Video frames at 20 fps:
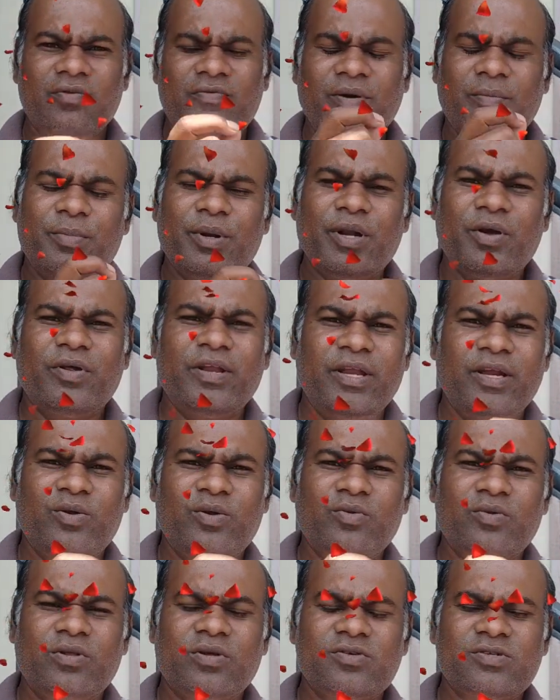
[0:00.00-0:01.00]
ஃபெப்ரவரி
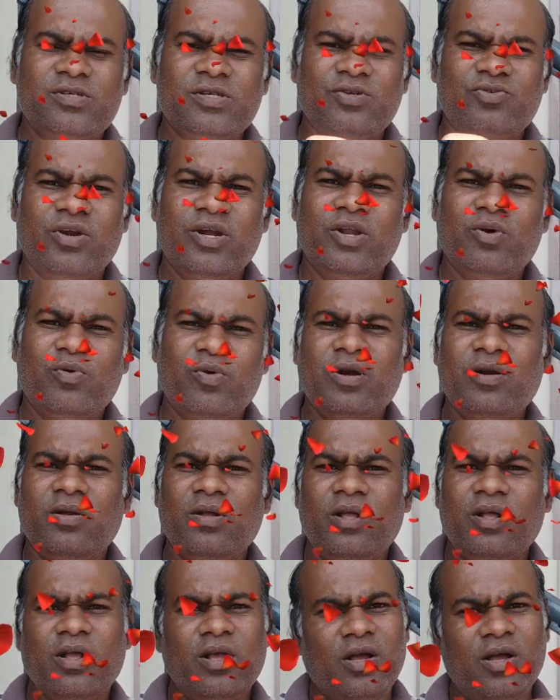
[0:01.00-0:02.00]
டூ தௌசண்ட் டுவெண்ட்டி ஒன்
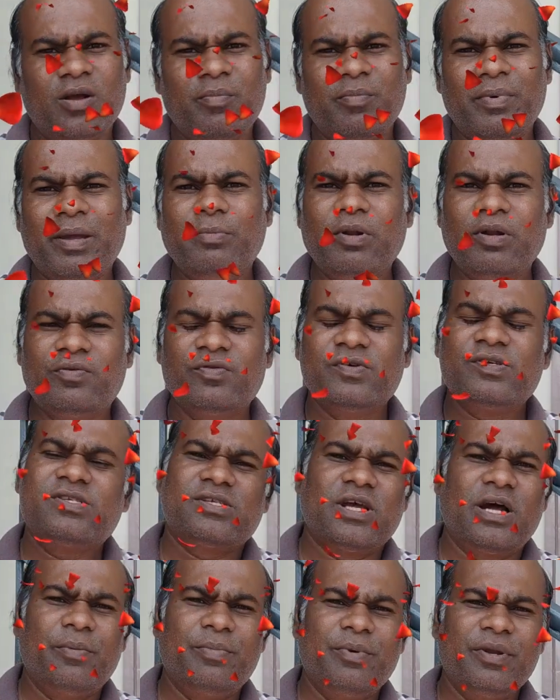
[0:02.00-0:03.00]
பைபிள் குவிஸ்
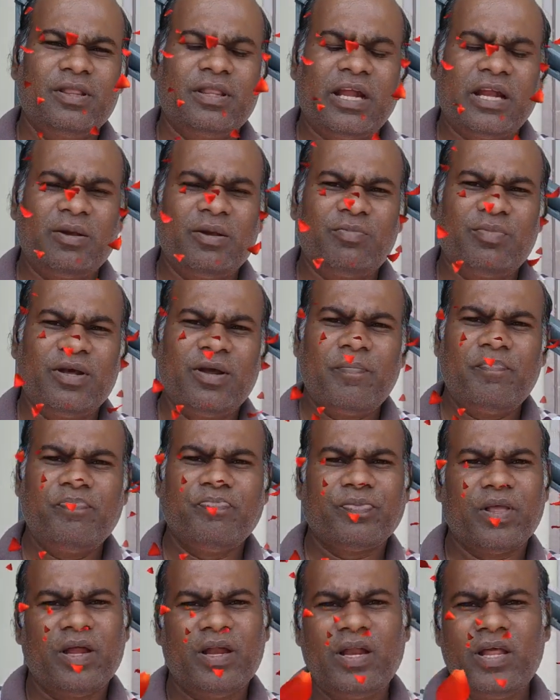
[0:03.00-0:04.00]
அப்படின்னு தலைப்பில்
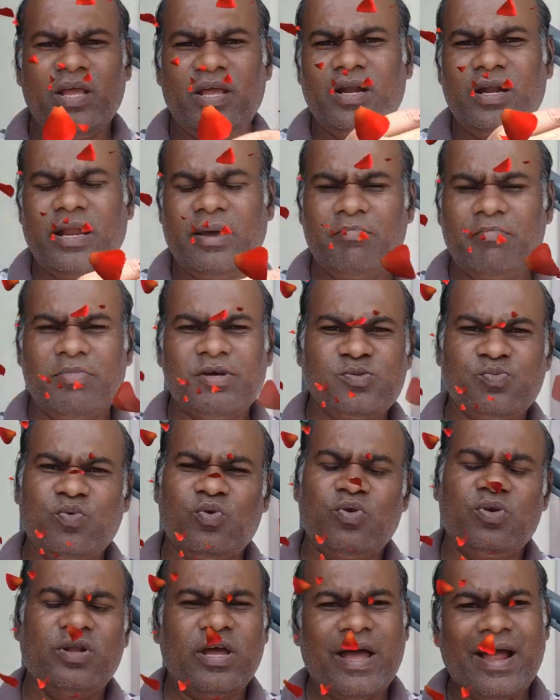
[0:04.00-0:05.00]
நீங்கள் நம்பர்ஸ்
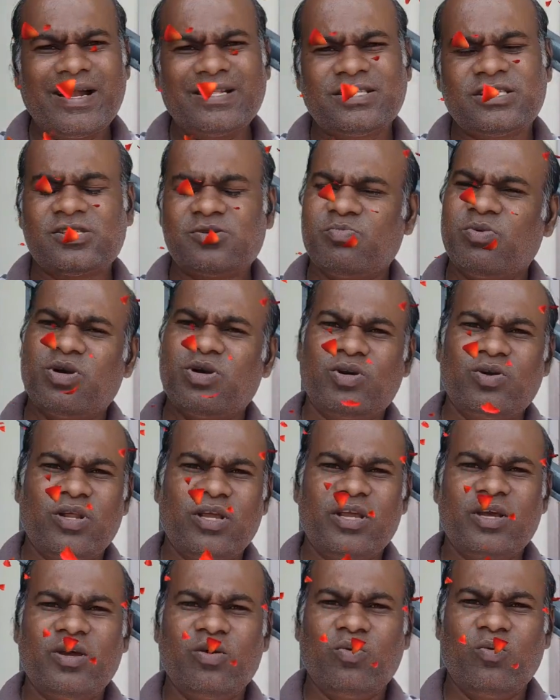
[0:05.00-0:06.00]
போட்டு ஆன்சர்ஸ் மட்டும்
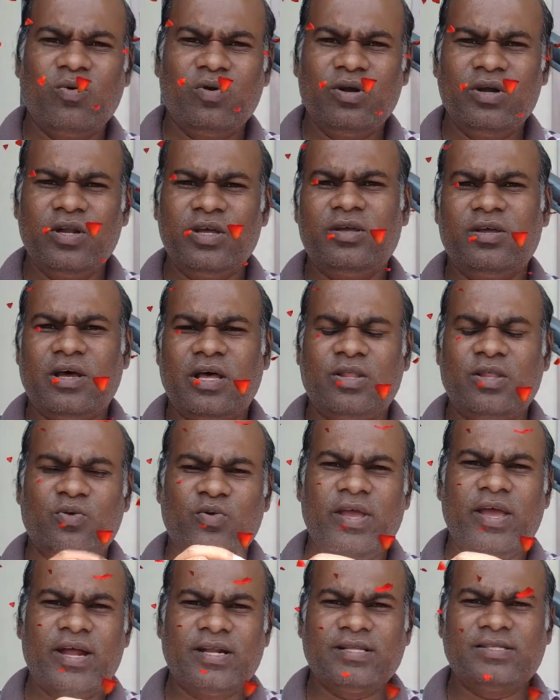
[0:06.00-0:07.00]
நீங்கள் ஒன்று
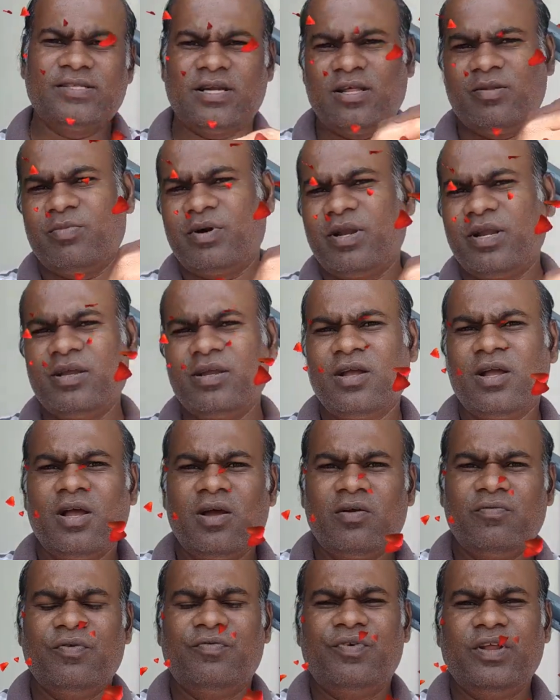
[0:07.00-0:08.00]
அதுக்குரிய ஆன்சர் அது மாதிரி
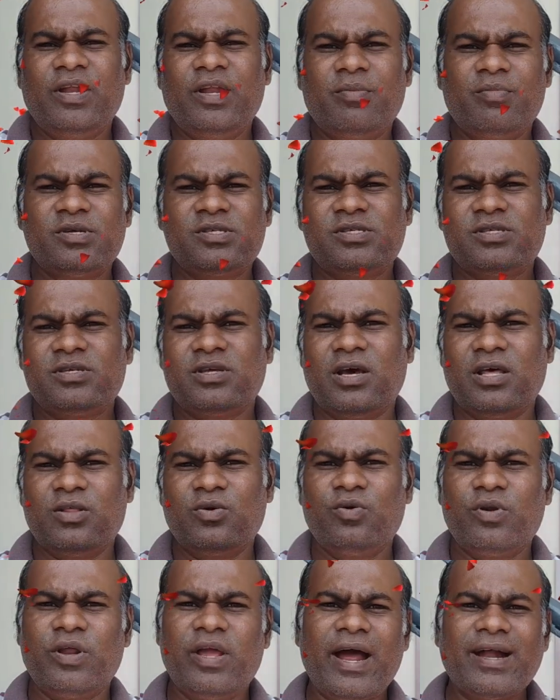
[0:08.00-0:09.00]
ஃபிஃப்டி நம்பர்ஸ்
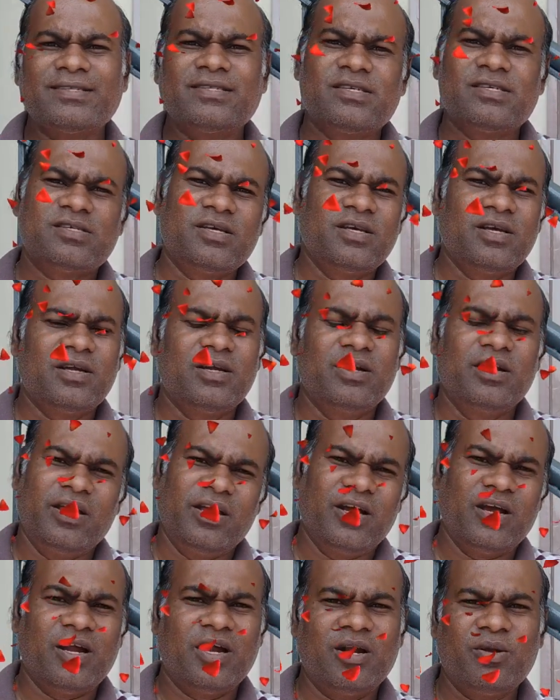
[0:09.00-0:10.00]
அதுக்குரிய ஆன்சர்ஸை
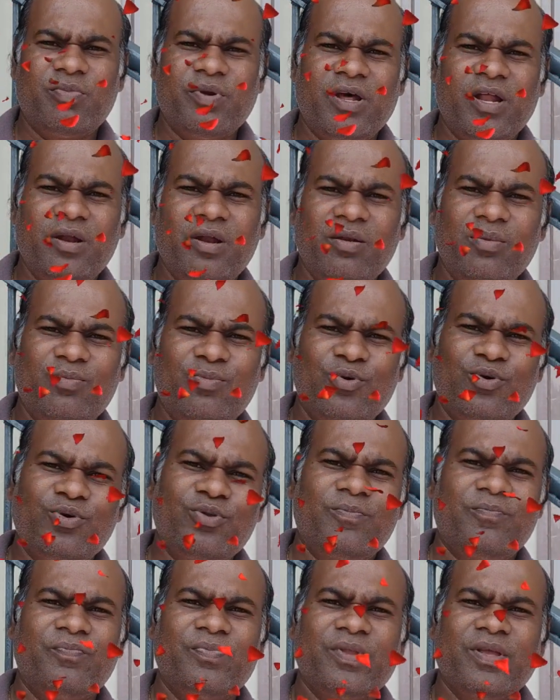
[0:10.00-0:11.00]
நீங்கள் அனுப்பினால்
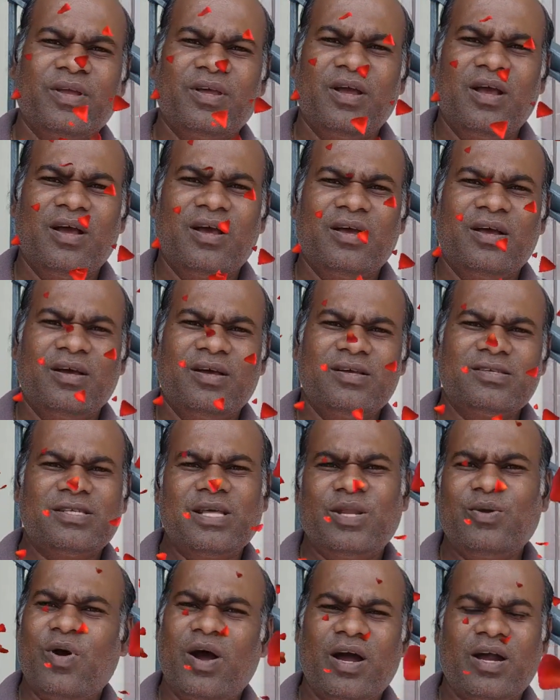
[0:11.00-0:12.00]
போதும்
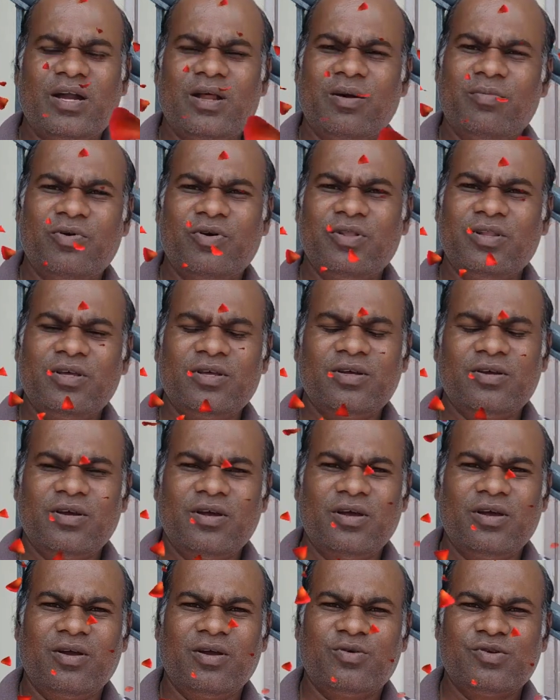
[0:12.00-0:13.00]
சரி வாங்க நம்ம வந்து
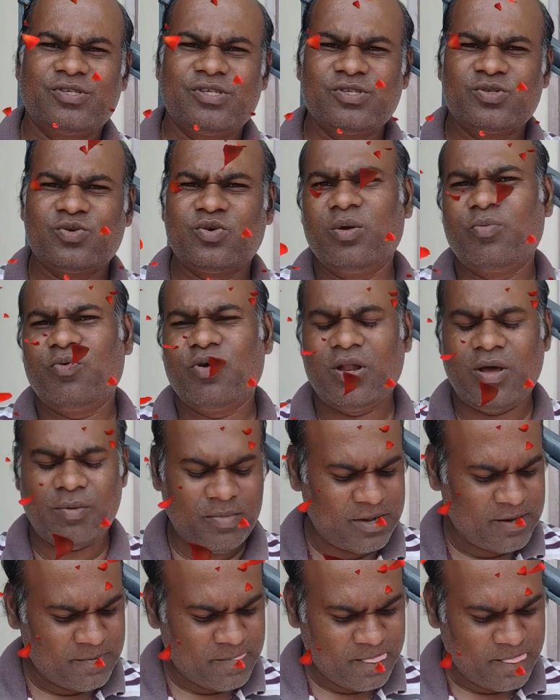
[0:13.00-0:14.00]
கொஸ்டின்ஸ்குள்ளே
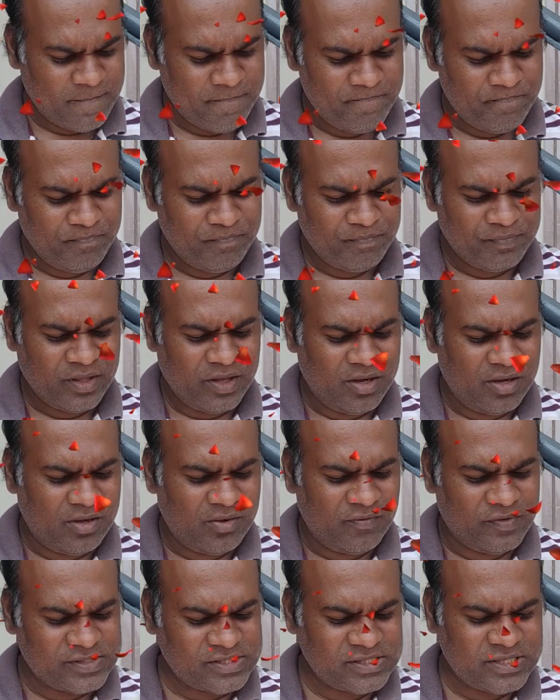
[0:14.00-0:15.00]
போகலாமா
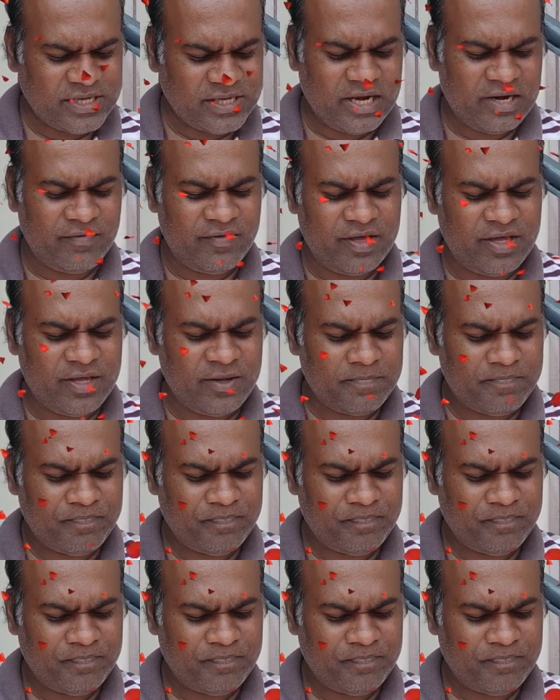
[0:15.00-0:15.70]
ஃபஸ்ட்டு கேள்வி